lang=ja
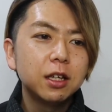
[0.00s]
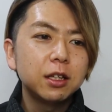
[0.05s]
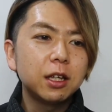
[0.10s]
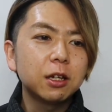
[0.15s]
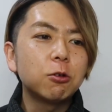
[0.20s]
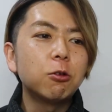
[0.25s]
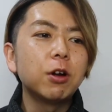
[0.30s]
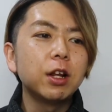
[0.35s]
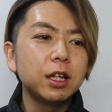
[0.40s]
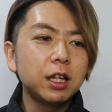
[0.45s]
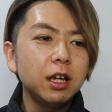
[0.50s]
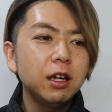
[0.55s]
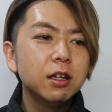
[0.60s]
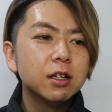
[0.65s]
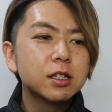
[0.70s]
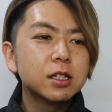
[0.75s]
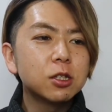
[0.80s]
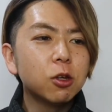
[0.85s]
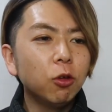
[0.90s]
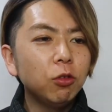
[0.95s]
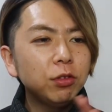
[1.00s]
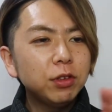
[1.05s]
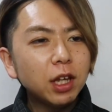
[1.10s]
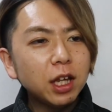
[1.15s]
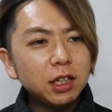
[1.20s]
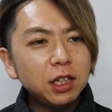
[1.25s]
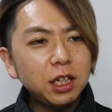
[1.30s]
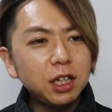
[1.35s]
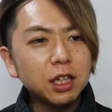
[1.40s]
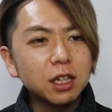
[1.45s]
で、これね、そん
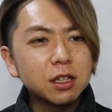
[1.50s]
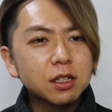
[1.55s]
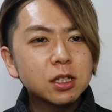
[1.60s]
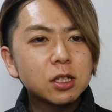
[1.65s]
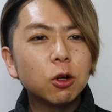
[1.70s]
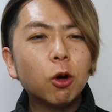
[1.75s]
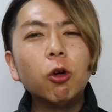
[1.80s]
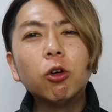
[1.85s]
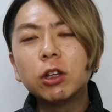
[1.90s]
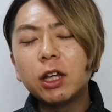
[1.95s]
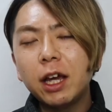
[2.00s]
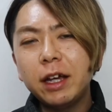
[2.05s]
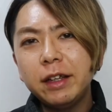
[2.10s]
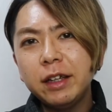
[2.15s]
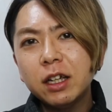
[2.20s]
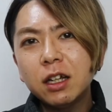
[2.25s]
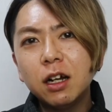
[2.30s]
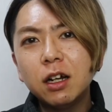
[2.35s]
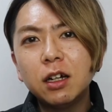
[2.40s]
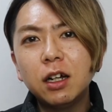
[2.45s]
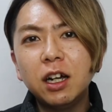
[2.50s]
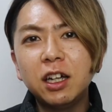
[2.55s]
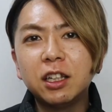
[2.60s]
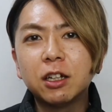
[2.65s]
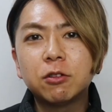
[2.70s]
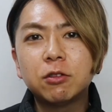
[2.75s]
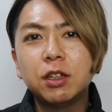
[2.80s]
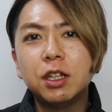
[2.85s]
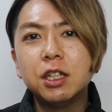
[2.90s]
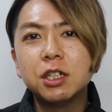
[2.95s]
なに壮大に考え
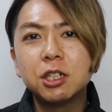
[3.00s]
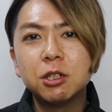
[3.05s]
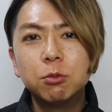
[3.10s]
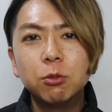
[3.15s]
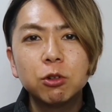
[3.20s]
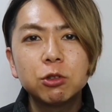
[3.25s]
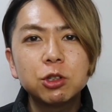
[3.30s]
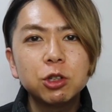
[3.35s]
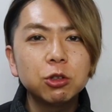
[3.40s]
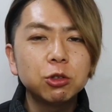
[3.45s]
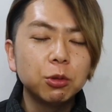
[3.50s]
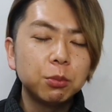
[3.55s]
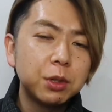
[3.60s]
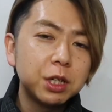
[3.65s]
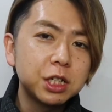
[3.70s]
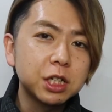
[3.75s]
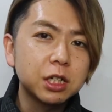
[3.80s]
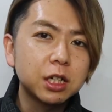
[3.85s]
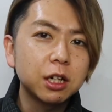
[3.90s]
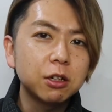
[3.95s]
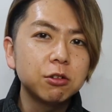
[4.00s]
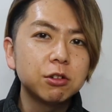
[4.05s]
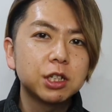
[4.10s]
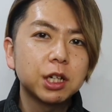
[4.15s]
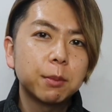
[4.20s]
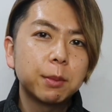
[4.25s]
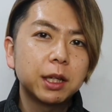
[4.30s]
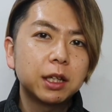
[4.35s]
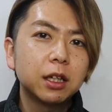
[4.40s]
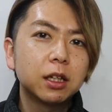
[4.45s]
なくていいし、もうちょっと短く
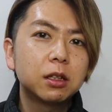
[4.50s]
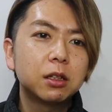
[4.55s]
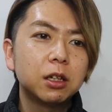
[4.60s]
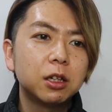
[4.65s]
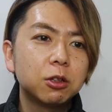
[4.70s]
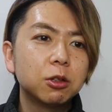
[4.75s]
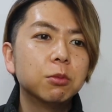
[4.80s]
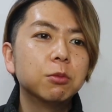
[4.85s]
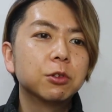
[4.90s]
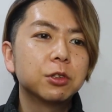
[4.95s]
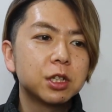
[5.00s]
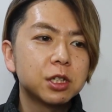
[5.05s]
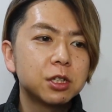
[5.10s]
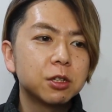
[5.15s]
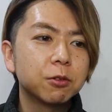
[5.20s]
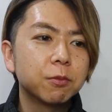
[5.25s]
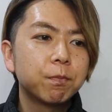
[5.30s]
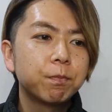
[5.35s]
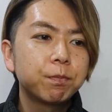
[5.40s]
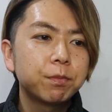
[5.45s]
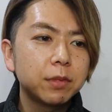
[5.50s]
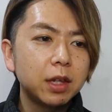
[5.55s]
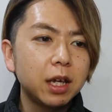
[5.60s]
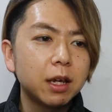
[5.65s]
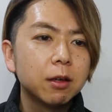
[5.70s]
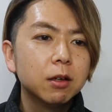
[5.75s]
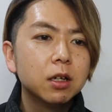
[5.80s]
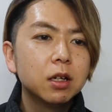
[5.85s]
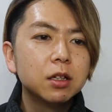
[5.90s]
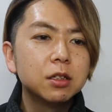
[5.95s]
喋ったっていいと思うんですよ。
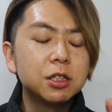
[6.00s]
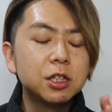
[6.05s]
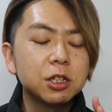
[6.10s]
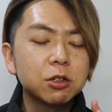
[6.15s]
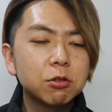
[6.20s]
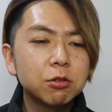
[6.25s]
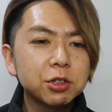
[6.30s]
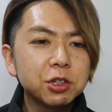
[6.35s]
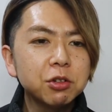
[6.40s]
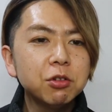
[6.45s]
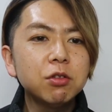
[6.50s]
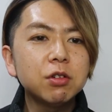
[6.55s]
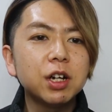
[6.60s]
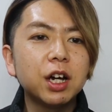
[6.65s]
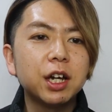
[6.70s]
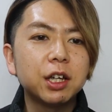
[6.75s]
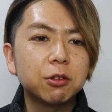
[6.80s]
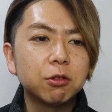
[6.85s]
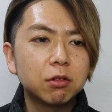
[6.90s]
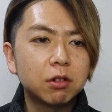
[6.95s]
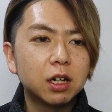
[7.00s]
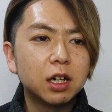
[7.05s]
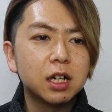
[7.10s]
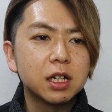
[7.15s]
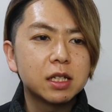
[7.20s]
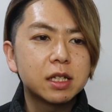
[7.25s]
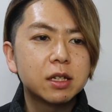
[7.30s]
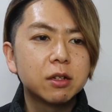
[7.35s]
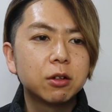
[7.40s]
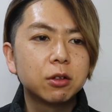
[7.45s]
で、自己紹介と
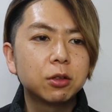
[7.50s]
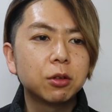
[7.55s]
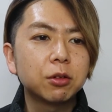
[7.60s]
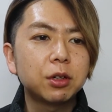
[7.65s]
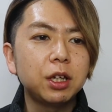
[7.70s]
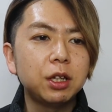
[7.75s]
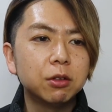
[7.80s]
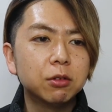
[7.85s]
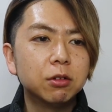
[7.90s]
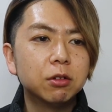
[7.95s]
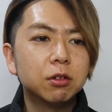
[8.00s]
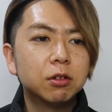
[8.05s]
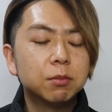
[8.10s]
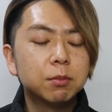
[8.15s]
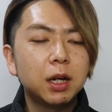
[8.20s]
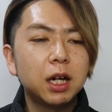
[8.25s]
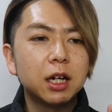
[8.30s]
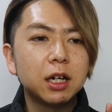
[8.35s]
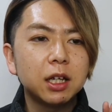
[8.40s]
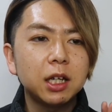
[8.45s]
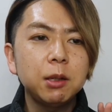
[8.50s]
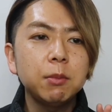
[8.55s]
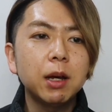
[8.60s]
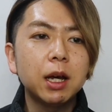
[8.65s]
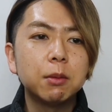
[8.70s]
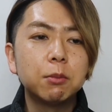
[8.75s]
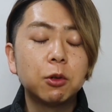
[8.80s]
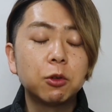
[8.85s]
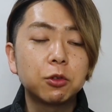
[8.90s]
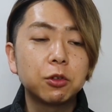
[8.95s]
かする時の、まあ
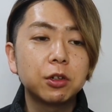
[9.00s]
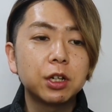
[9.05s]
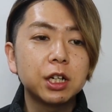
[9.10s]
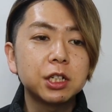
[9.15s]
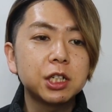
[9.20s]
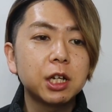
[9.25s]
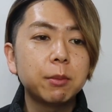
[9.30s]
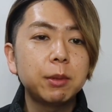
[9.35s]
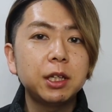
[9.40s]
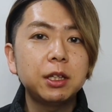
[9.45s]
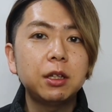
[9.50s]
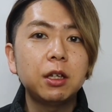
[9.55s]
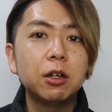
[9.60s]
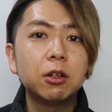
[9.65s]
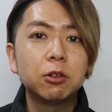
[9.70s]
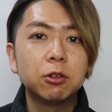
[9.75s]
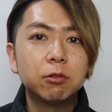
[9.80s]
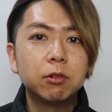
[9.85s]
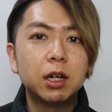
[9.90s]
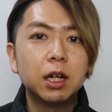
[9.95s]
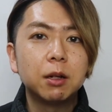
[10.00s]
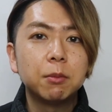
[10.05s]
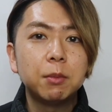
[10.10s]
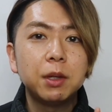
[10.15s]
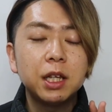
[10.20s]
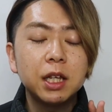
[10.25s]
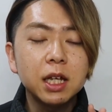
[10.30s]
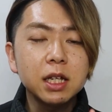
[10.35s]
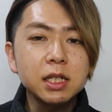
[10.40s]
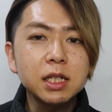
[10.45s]
今僕が喋ってるのは
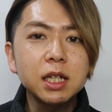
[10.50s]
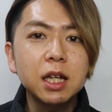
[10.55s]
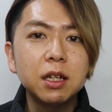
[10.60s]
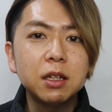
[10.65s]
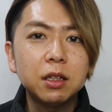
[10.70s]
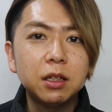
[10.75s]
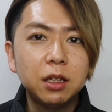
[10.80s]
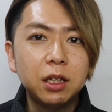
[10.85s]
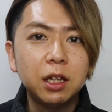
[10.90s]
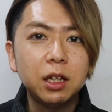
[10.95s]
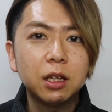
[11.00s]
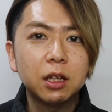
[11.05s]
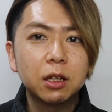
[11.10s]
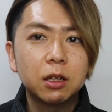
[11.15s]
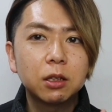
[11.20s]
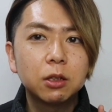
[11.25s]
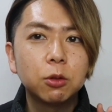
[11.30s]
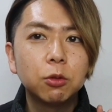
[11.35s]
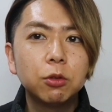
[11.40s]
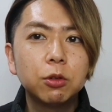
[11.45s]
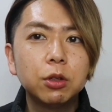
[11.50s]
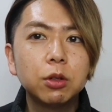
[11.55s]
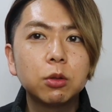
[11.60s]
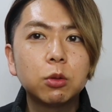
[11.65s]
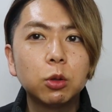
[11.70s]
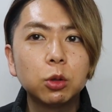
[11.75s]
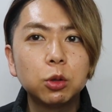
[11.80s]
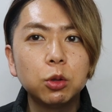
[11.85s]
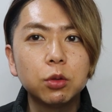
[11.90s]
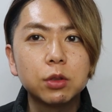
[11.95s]
皆さんにどういう
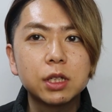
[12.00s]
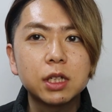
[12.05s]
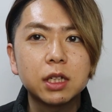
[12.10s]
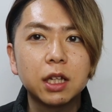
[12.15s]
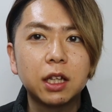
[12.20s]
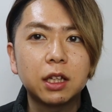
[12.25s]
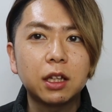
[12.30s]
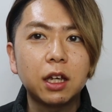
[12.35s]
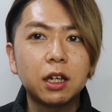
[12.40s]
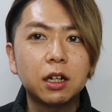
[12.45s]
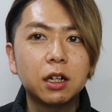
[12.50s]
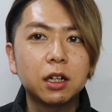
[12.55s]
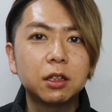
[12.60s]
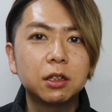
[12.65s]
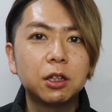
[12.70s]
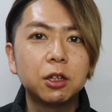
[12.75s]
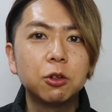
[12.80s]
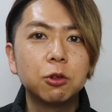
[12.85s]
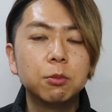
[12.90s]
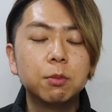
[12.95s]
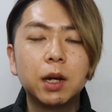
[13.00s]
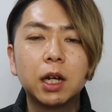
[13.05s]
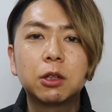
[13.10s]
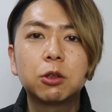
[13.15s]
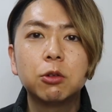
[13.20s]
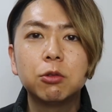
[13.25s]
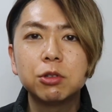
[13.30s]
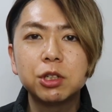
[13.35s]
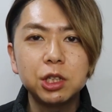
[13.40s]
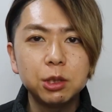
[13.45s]
ことを伝えたいかっていう
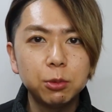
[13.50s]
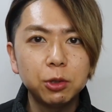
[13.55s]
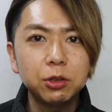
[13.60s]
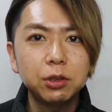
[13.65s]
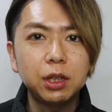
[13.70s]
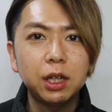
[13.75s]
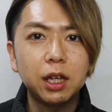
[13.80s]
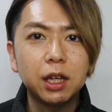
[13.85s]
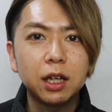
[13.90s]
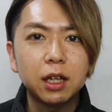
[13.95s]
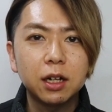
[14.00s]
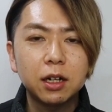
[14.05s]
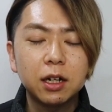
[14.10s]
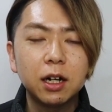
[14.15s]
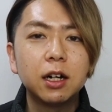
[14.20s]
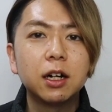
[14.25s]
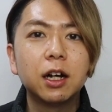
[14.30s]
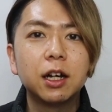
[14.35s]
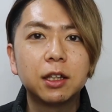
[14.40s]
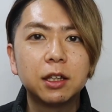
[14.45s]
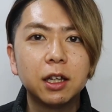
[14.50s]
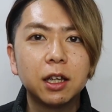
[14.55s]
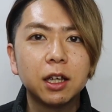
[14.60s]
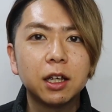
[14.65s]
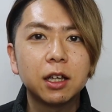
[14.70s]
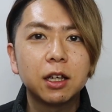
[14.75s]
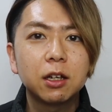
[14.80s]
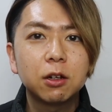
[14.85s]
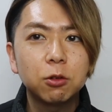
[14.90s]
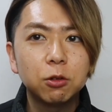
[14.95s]
的を絞って考えて
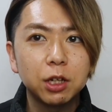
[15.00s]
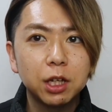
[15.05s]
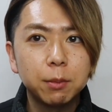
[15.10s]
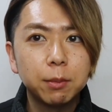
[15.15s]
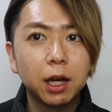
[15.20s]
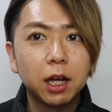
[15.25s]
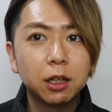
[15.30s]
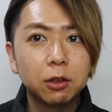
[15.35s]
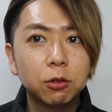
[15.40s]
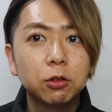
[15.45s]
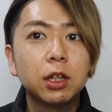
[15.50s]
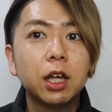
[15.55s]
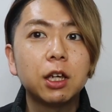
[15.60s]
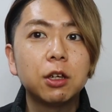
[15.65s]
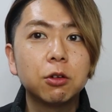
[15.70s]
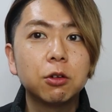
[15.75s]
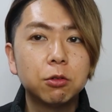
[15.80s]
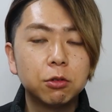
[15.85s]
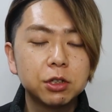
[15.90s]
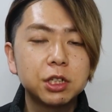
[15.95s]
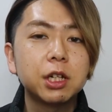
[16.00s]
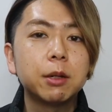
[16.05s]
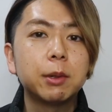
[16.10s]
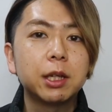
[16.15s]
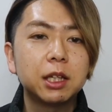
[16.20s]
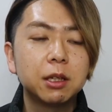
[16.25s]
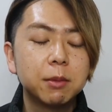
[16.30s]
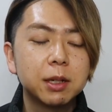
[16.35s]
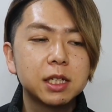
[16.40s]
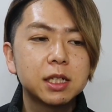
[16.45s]
今の内容を
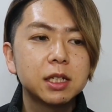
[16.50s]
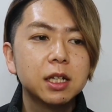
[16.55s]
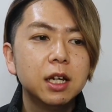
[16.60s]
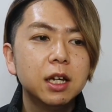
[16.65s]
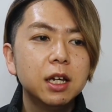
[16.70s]
喋ってます。